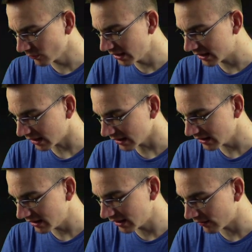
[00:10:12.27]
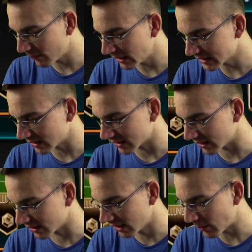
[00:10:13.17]
viele Karten, die ich hier verbessern
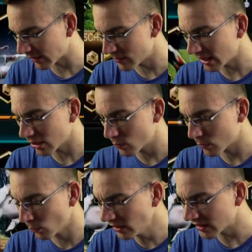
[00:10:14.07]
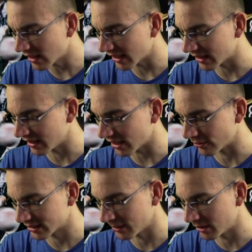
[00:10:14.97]
kann. Ne? Aber ich will meine Münzen eigentlich nicht
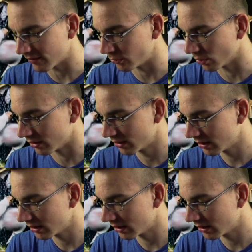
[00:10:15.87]
ausgeben dafür.